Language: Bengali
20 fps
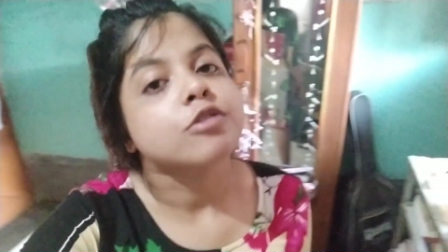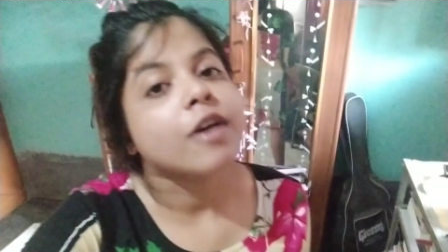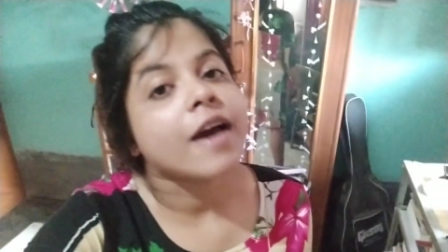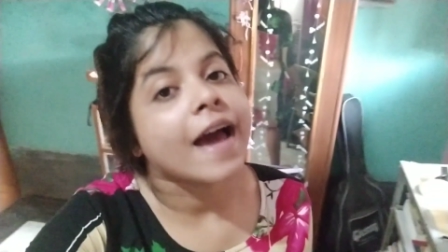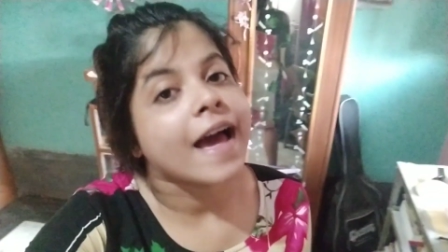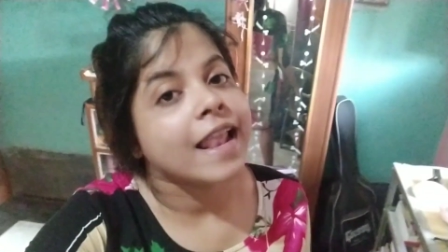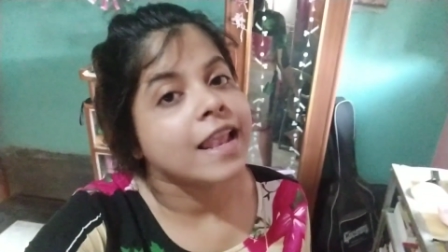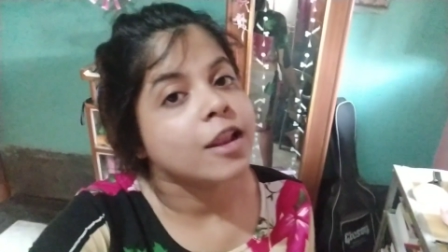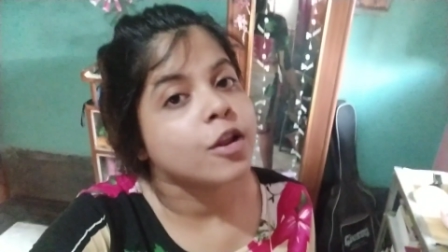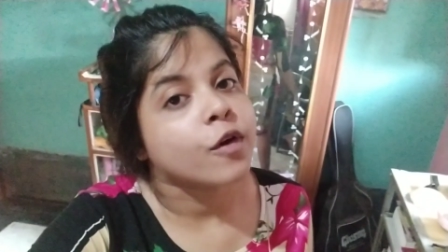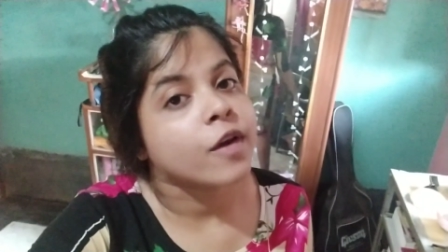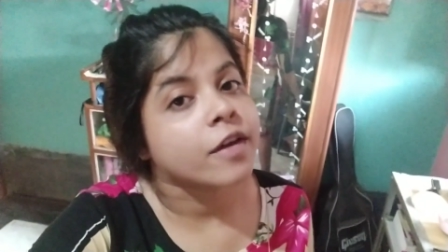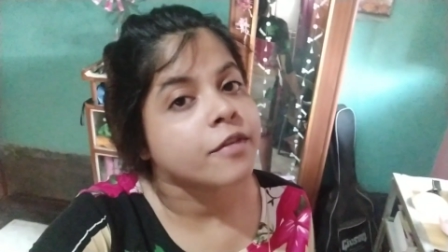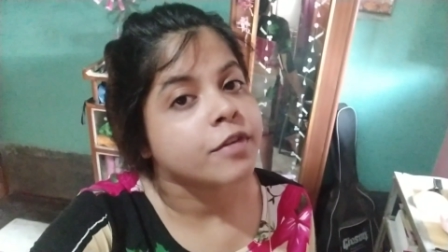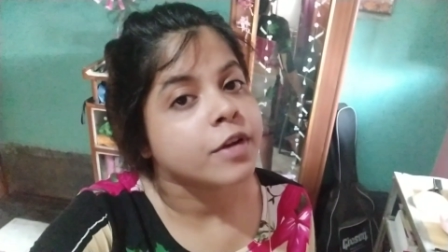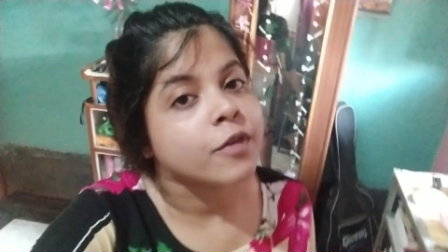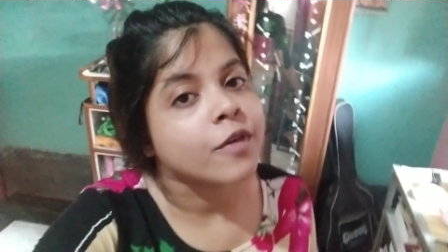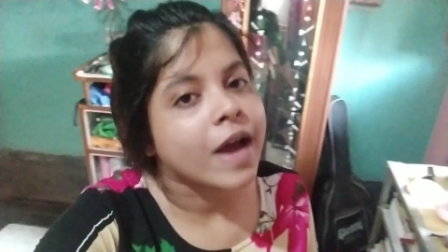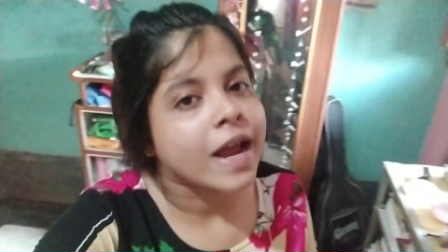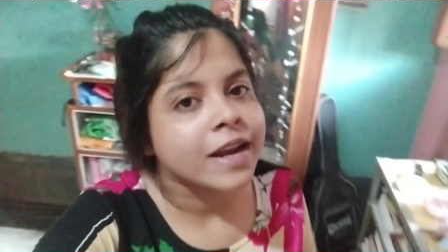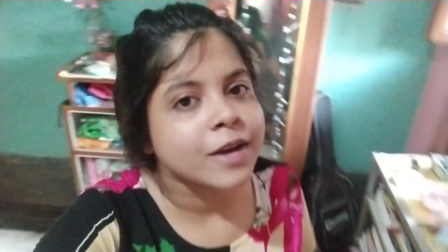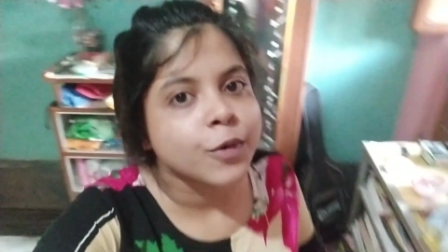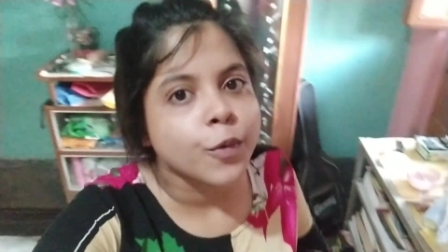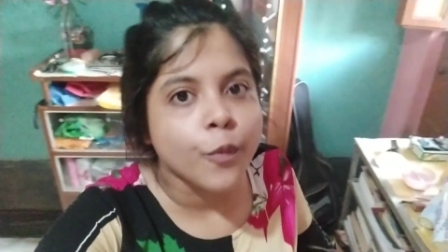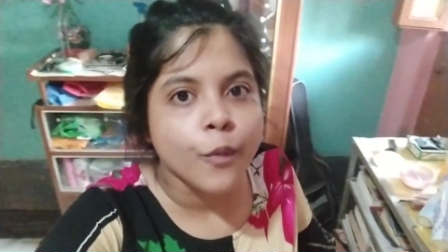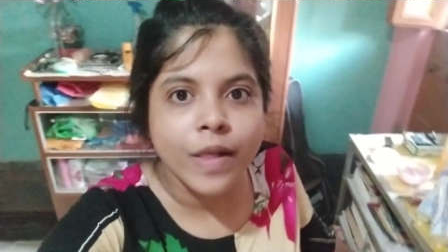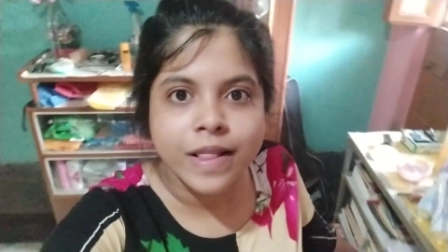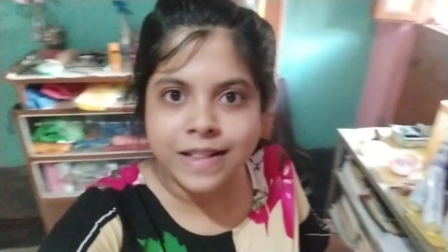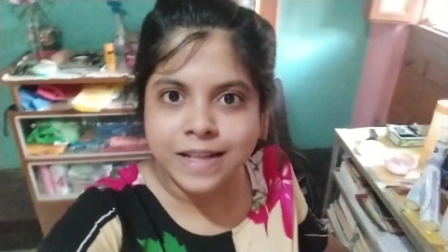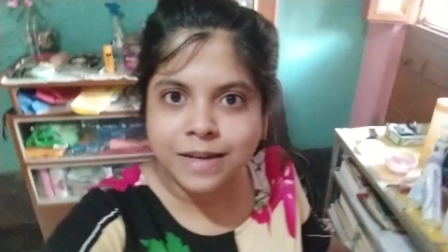তো হ্যালো এভরিওয়ান
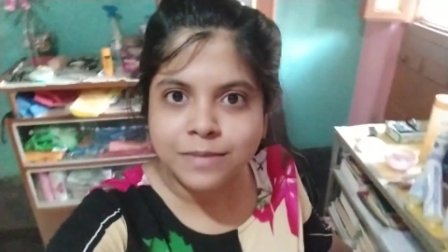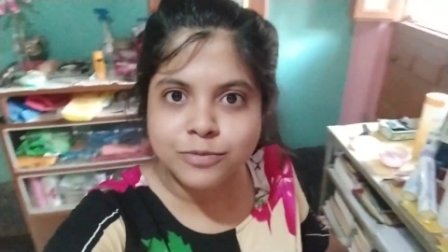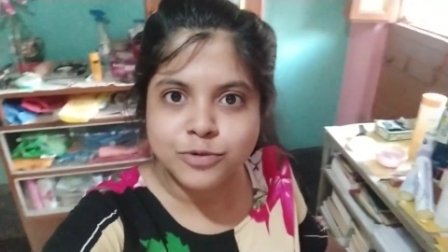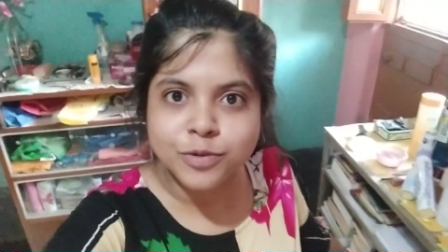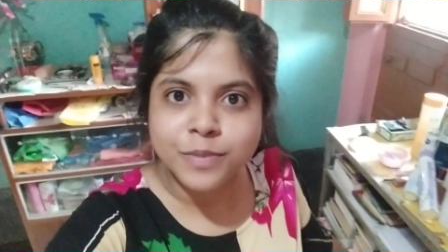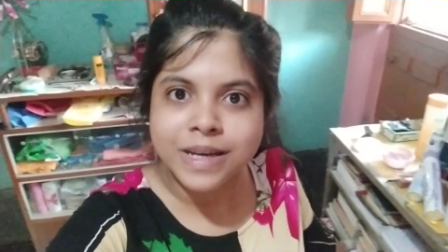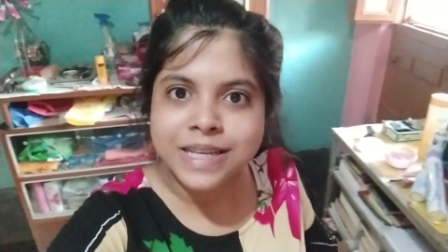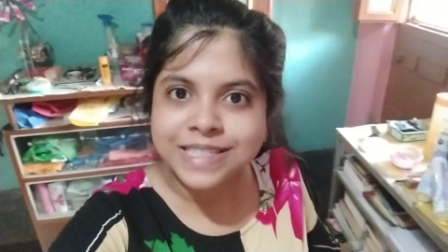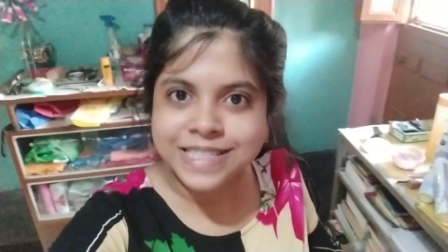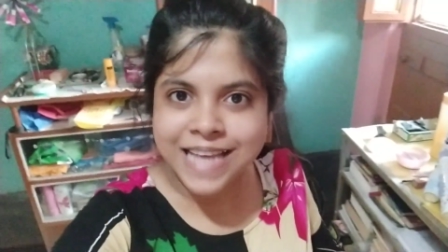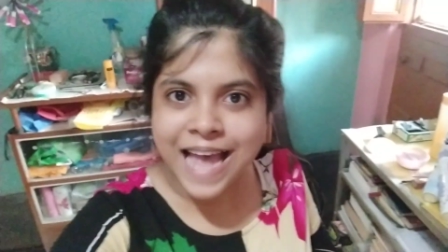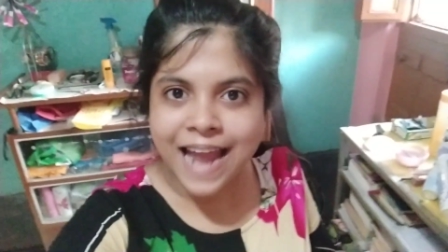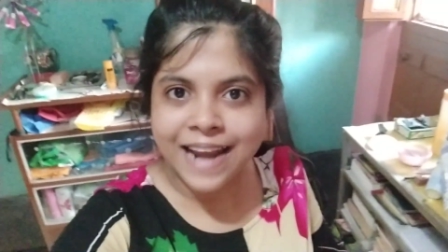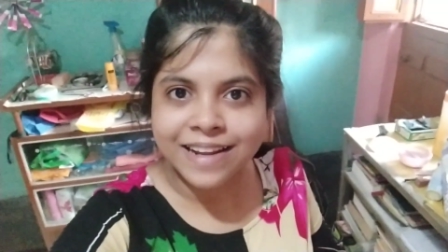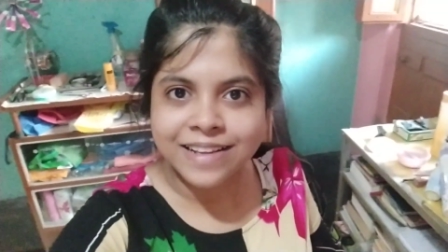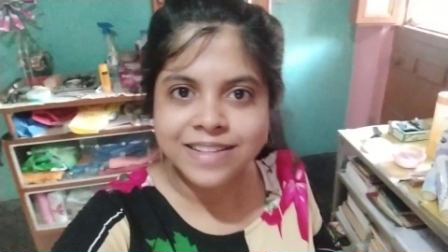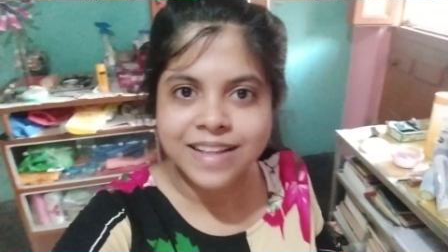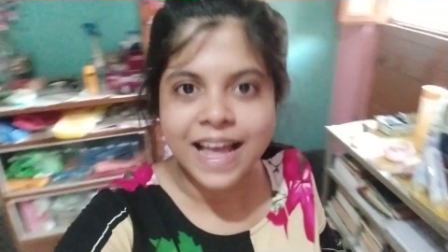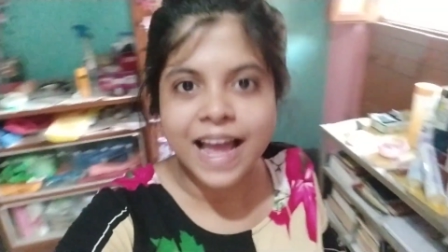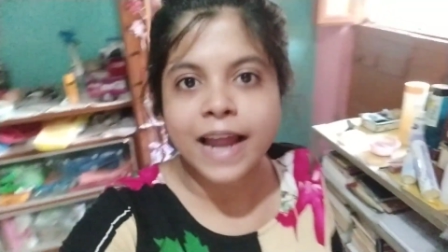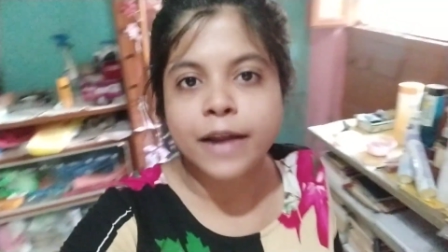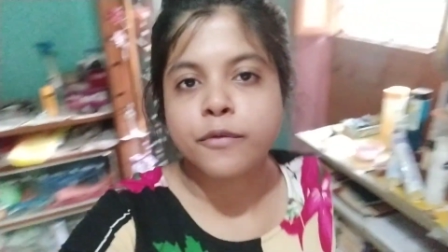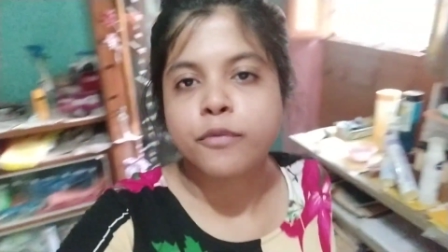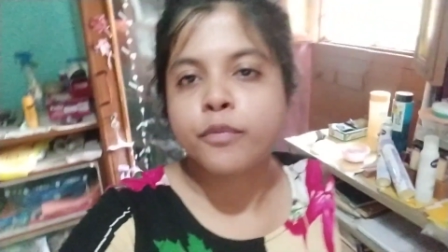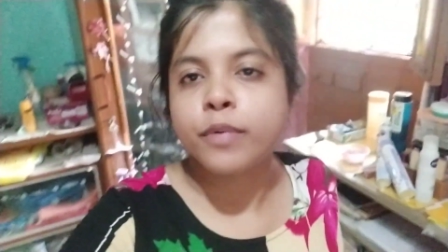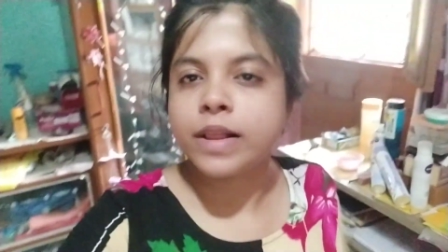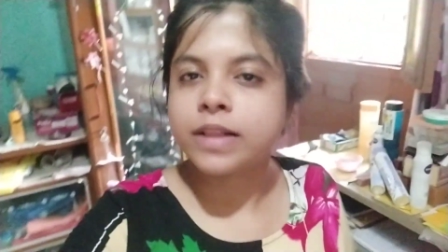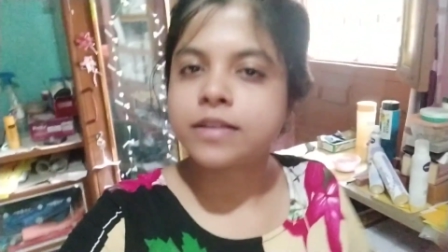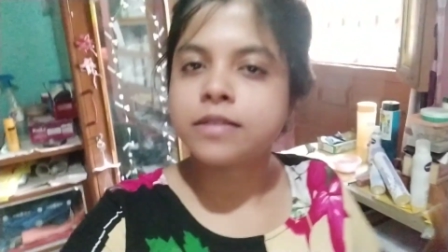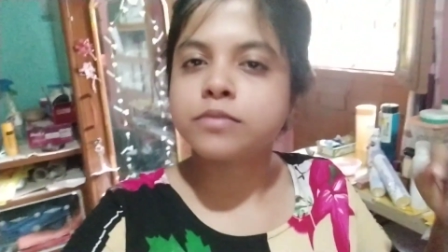ওয়েলকাম টু মাই চ্যানেল অ্যান্ড
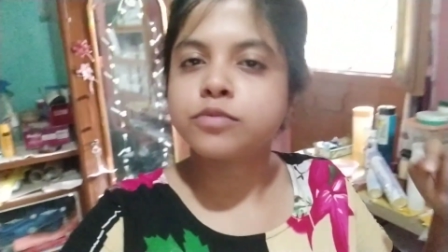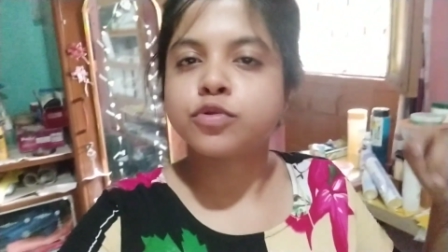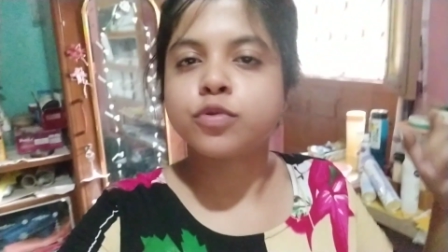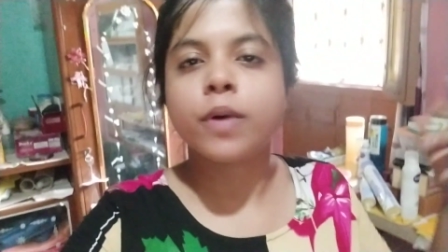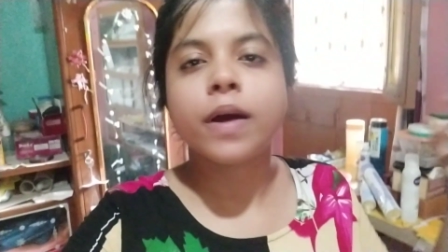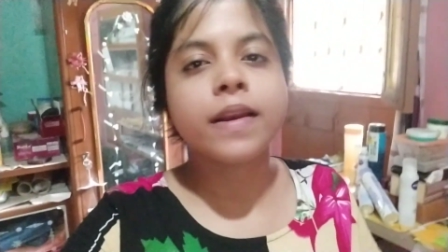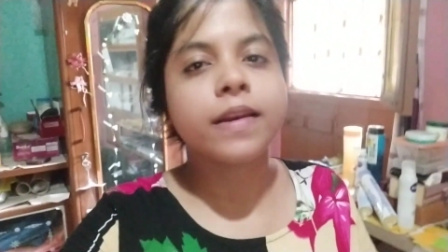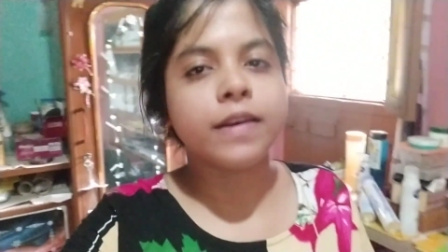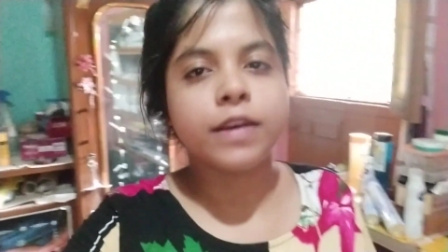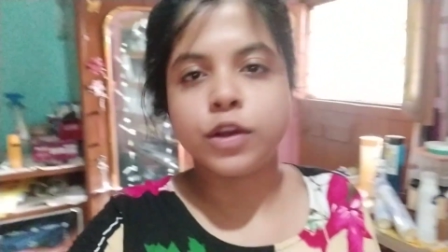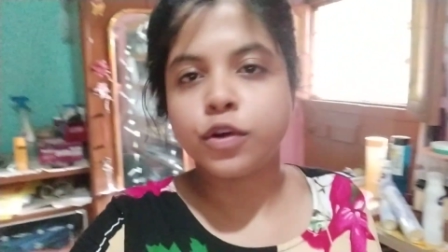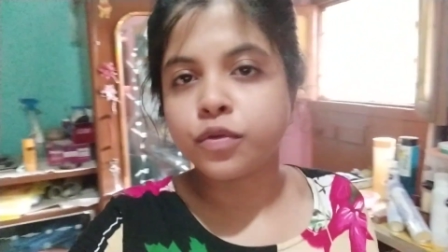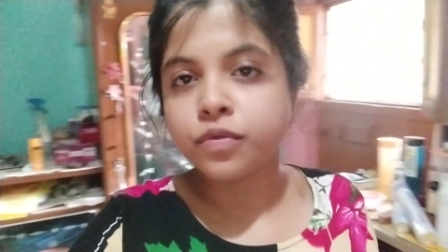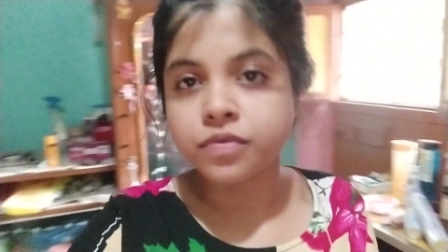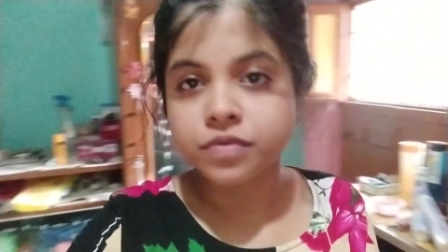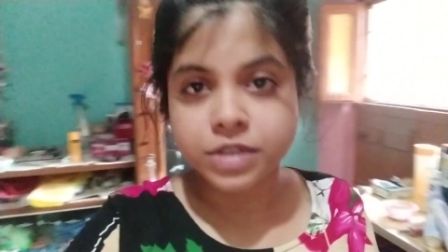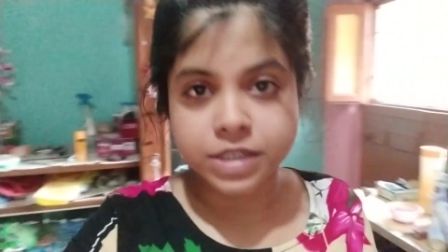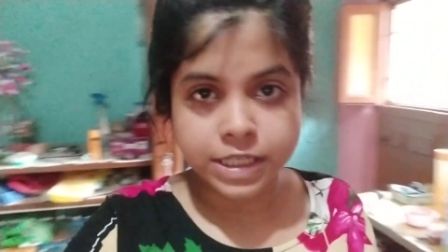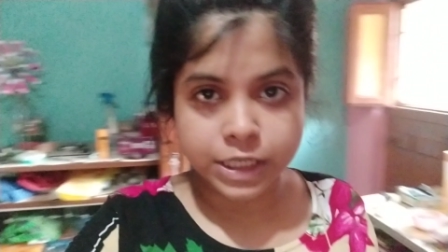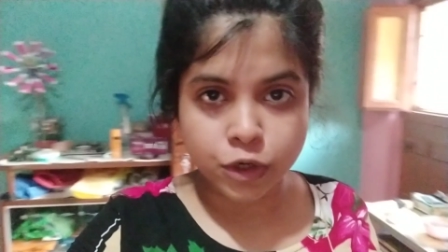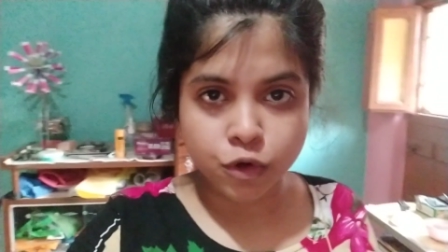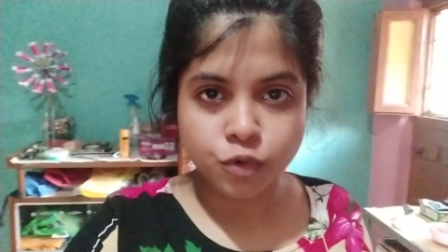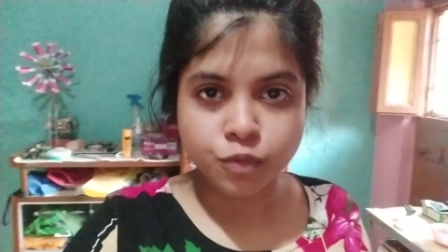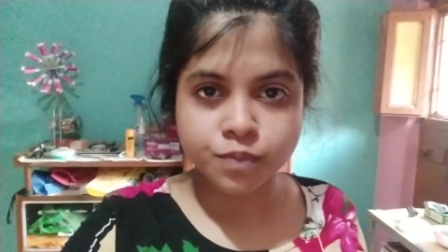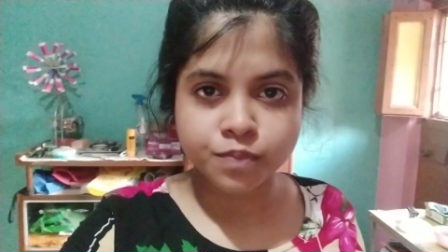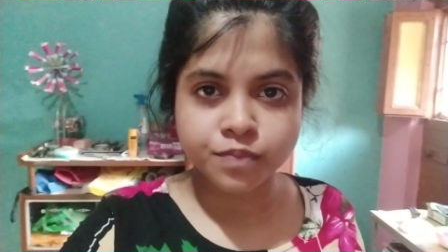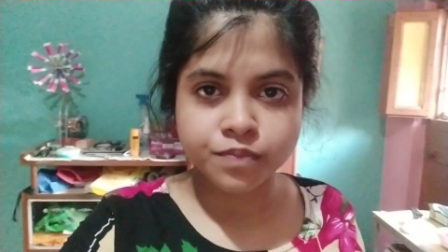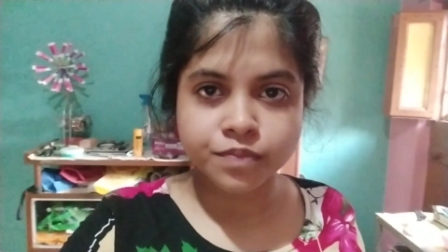ওয়েলকাম টু আর নিউ ভিডিও